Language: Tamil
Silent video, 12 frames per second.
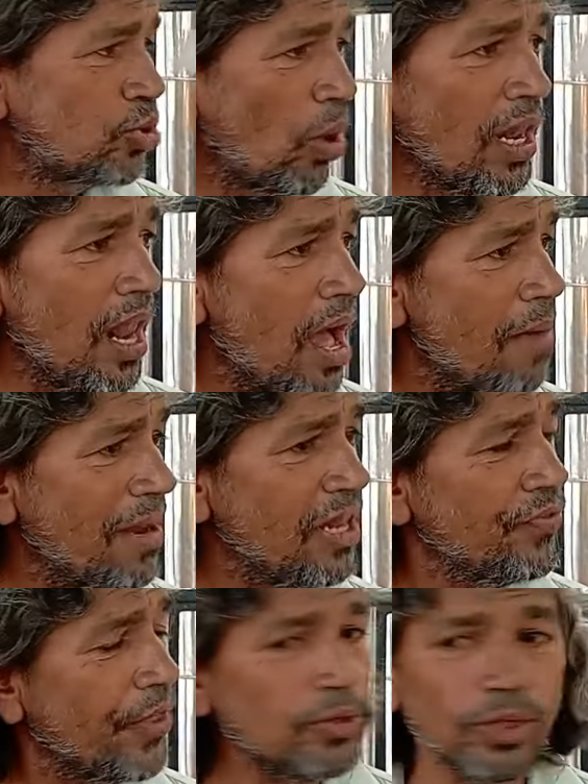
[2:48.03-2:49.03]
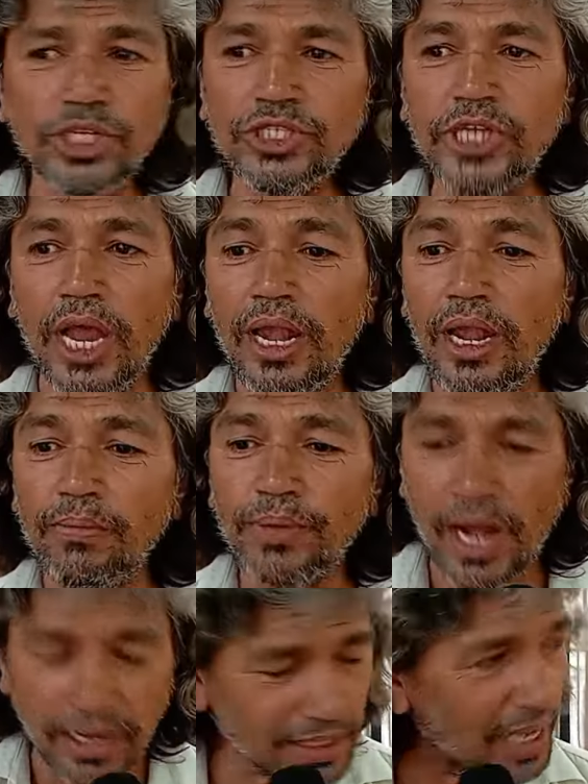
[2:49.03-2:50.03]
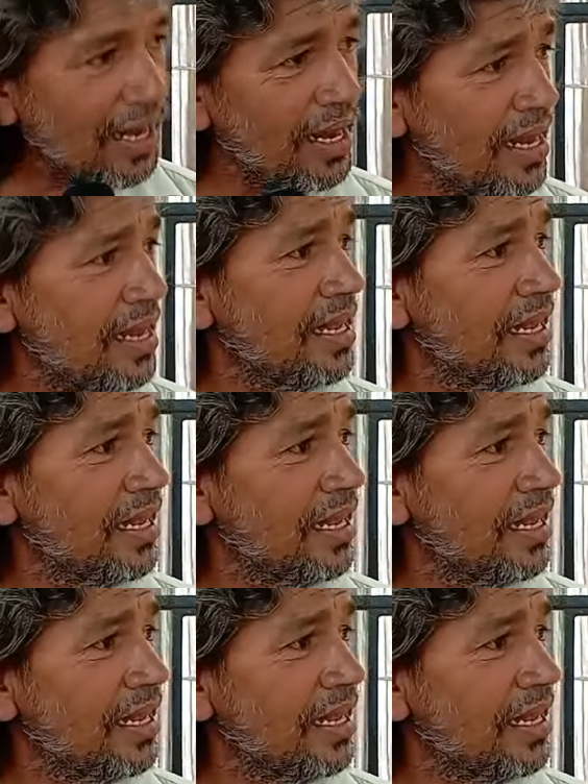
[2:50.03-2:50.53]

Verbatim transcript: சொல்லாமல் தட்டு செல்லும் கண்கள்